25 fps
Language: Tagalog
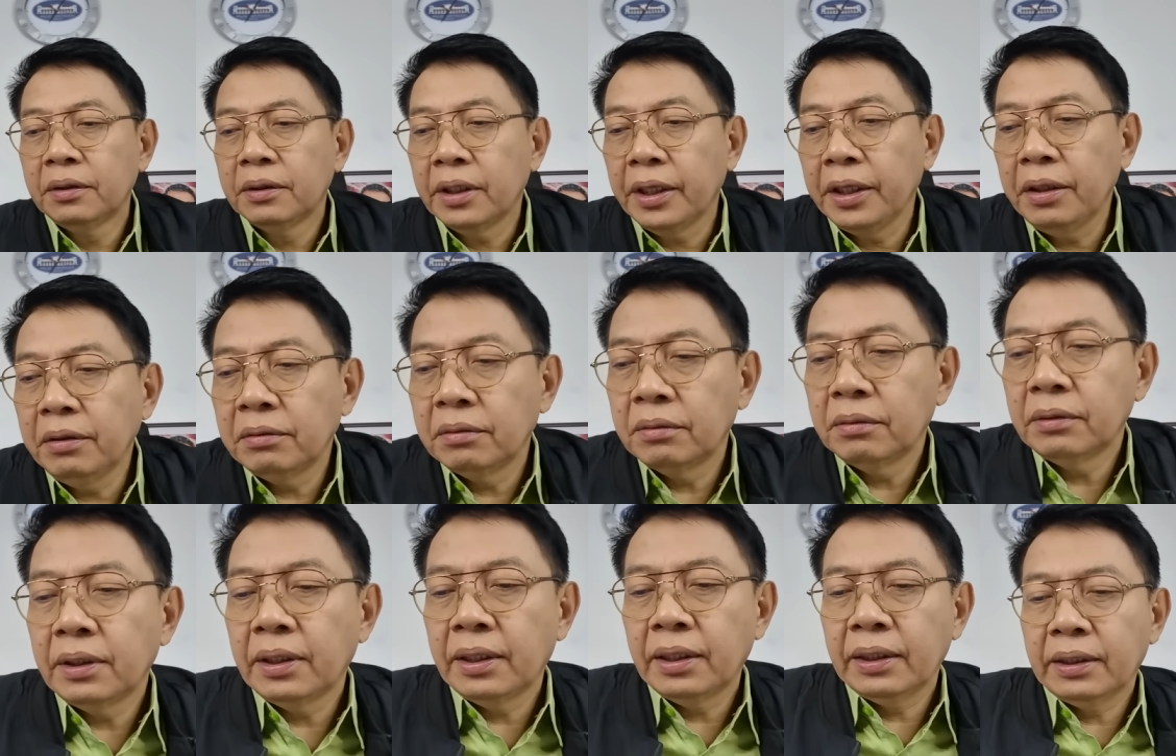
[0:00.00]
Ayun,
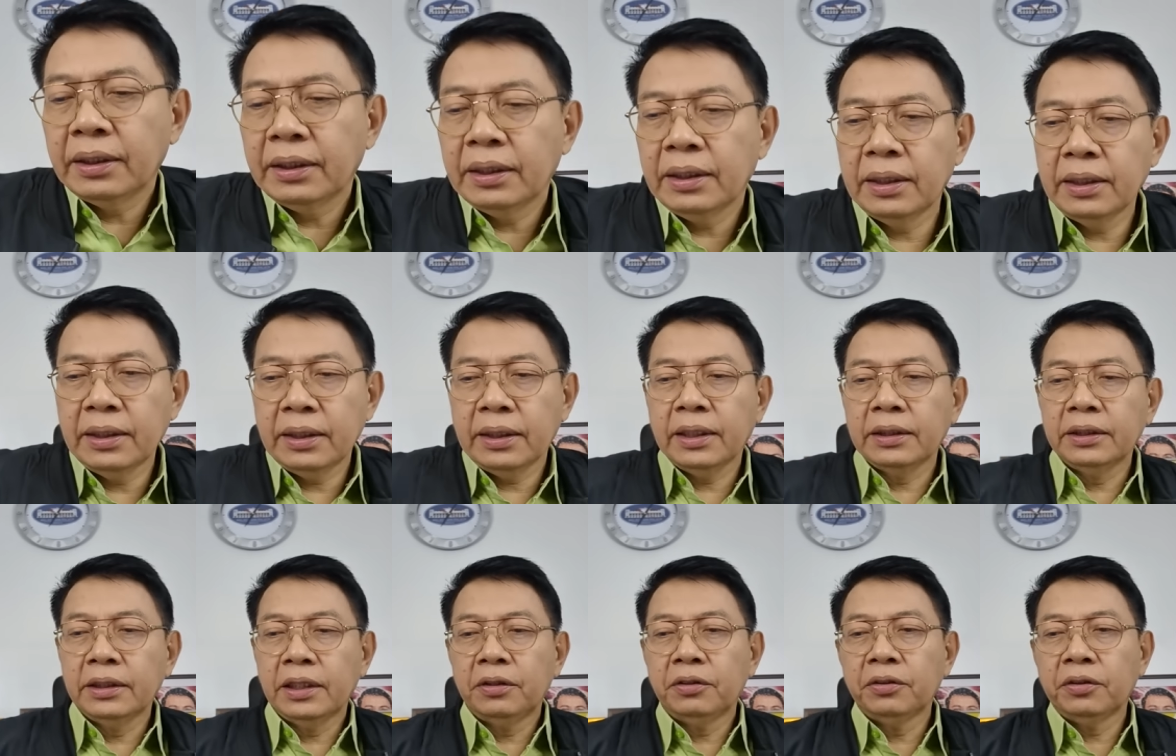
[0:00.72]
ang uh,
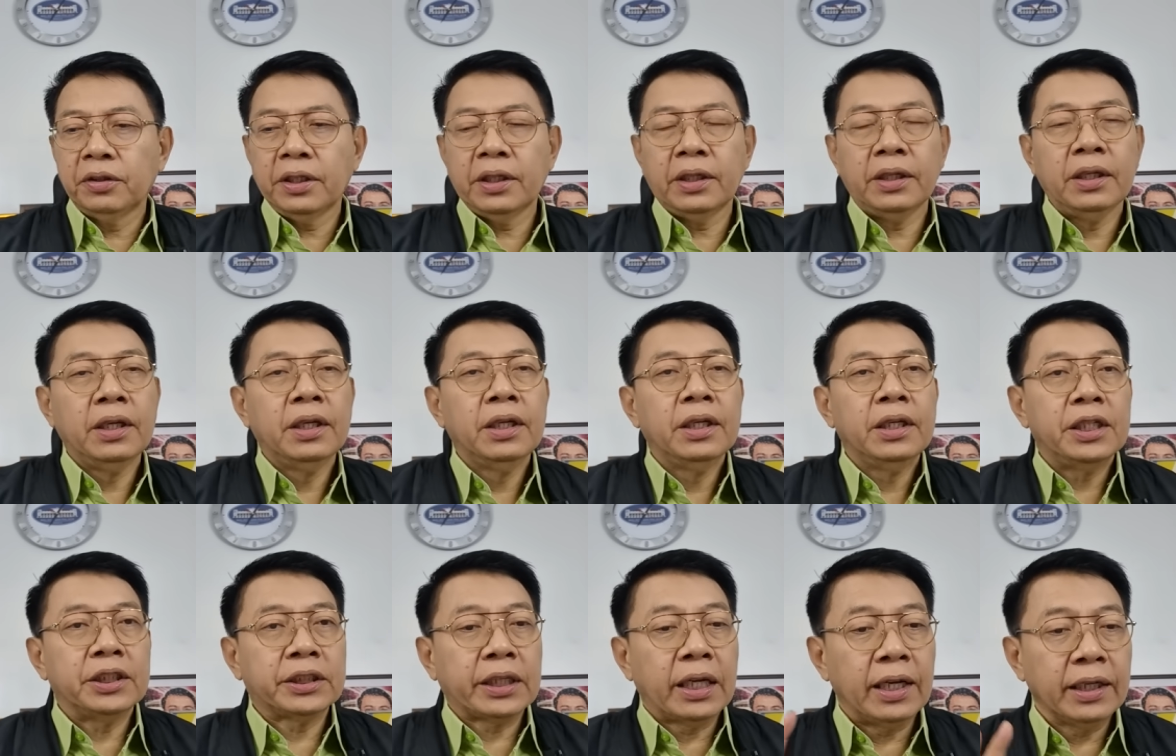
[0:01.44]
ganda nung... Uh,
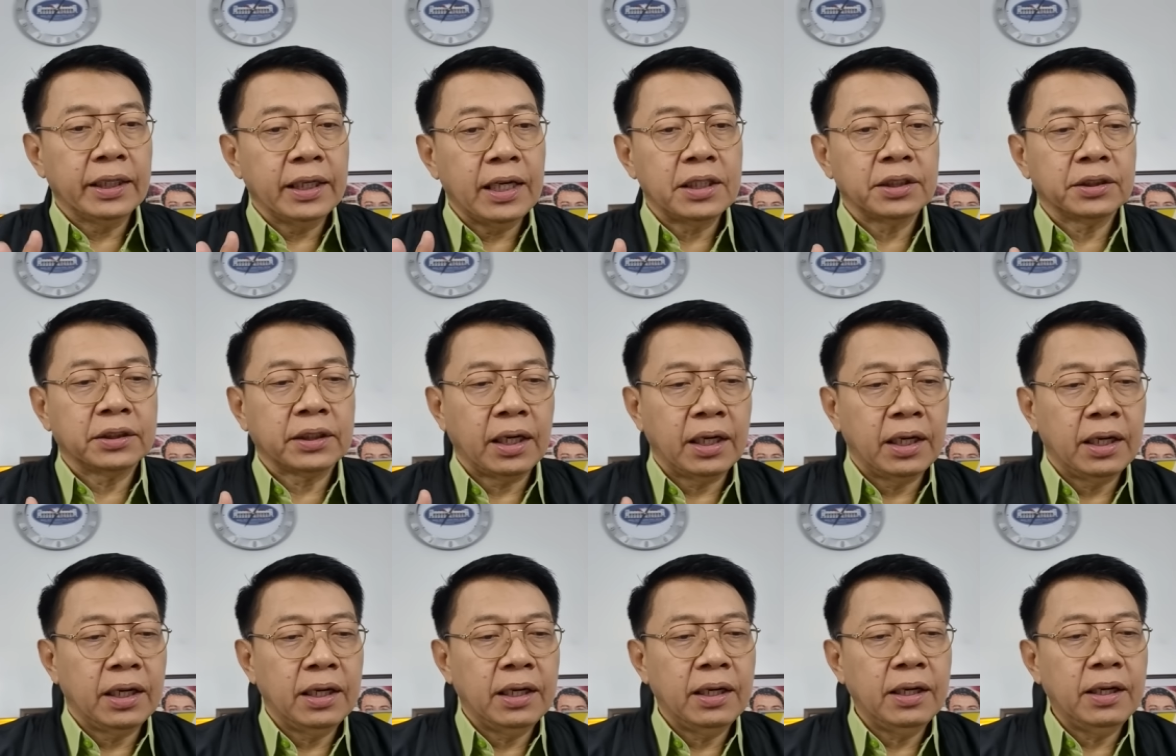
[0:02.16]
isa lang yan
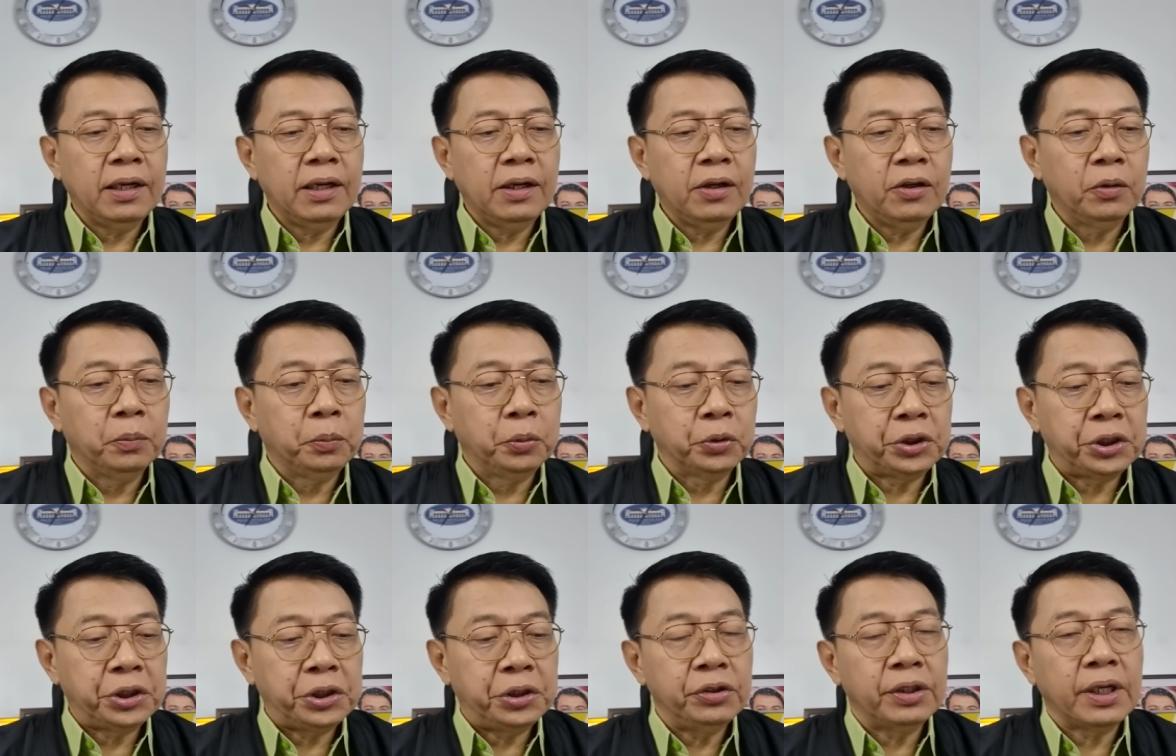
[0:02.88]
sa
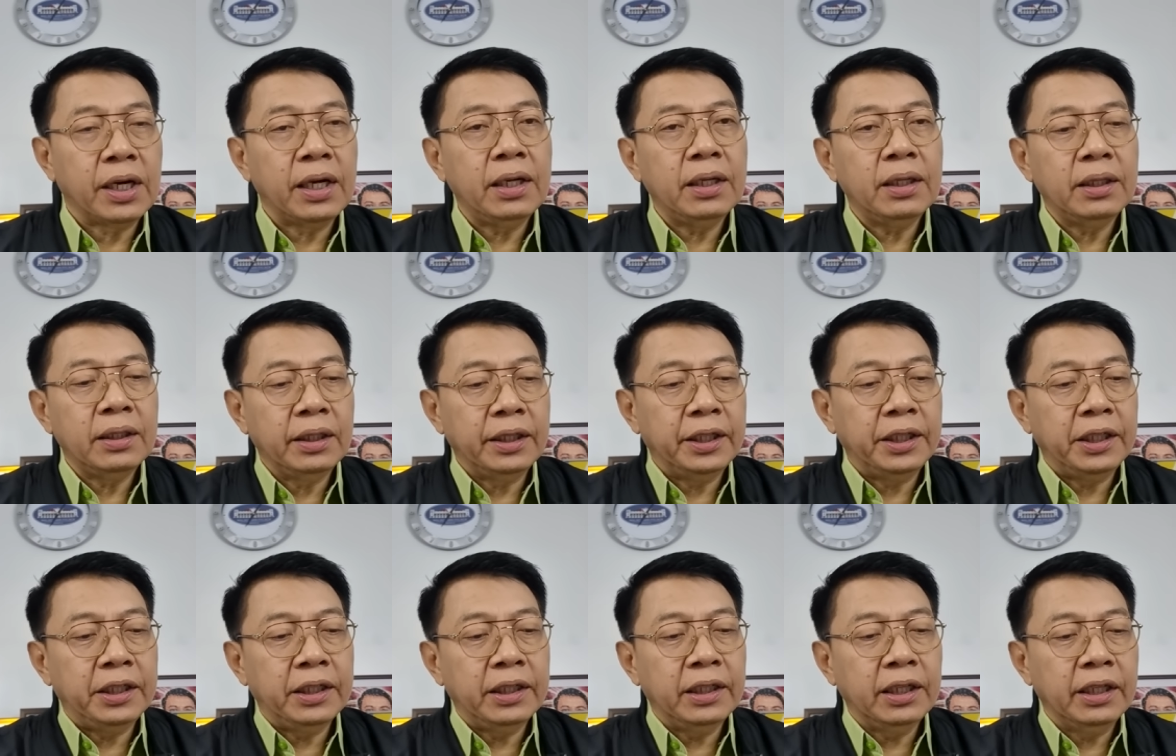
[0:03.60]
oposisyon, ha?
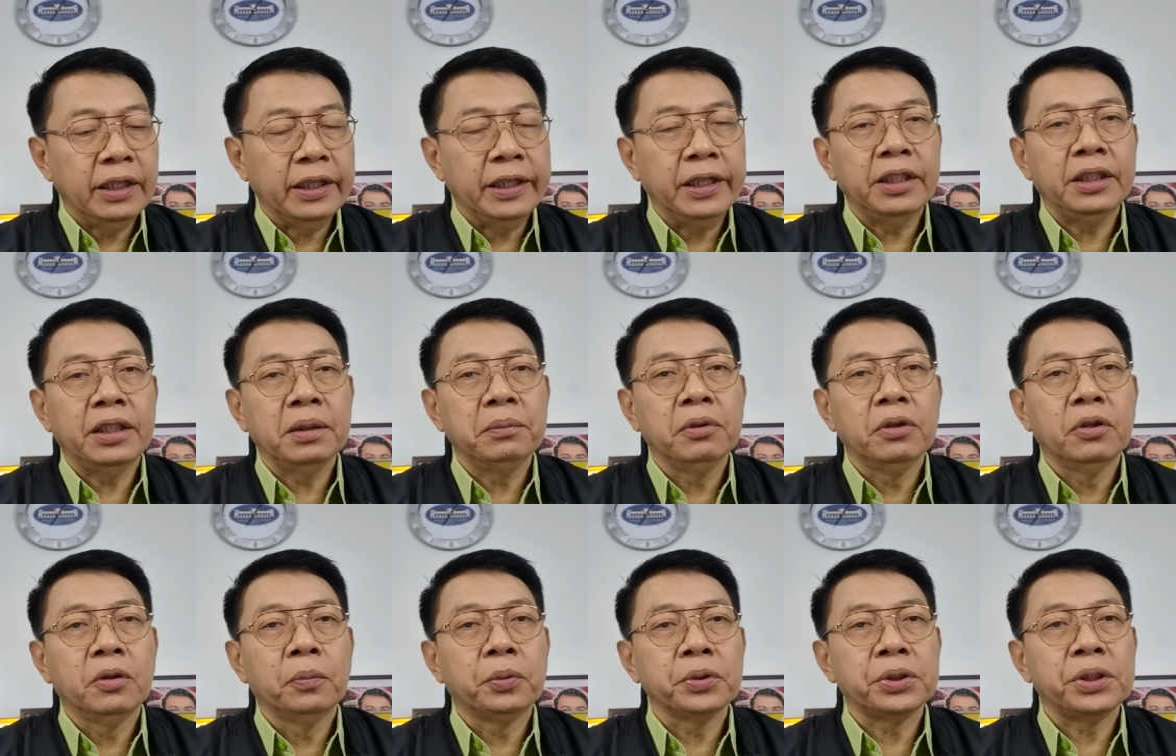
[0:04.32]
Lihi, yan ang lihit ng
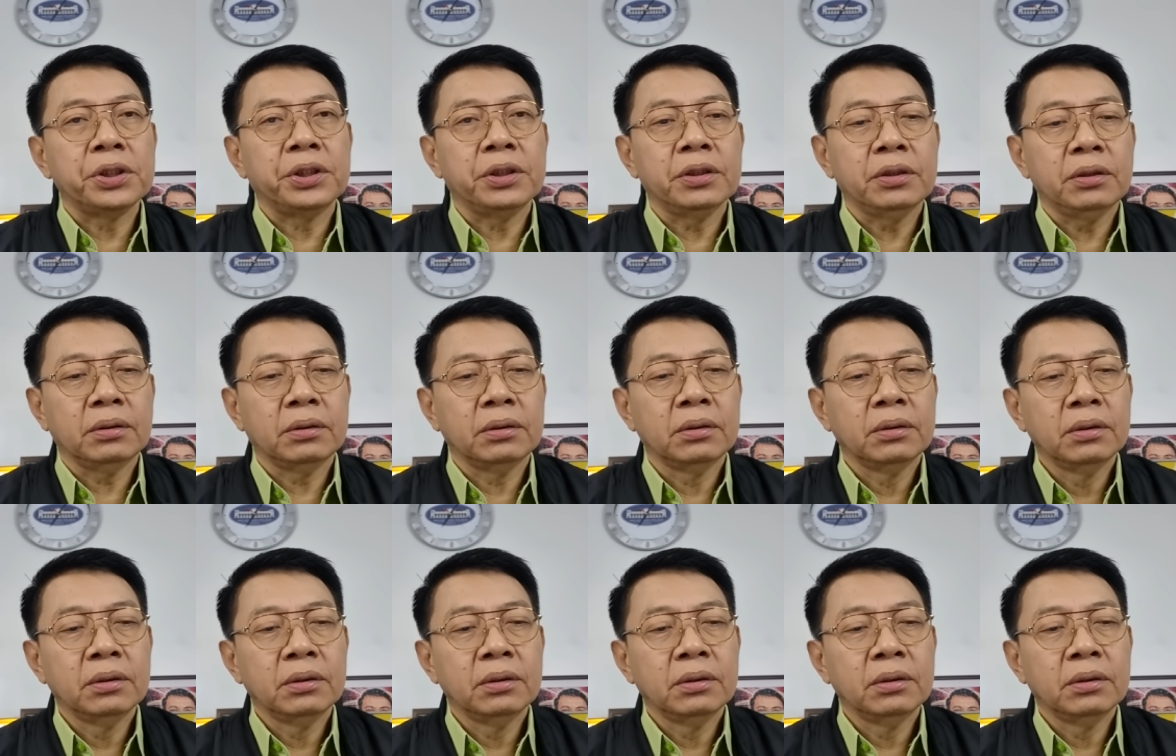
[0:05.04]
mga oposisyon.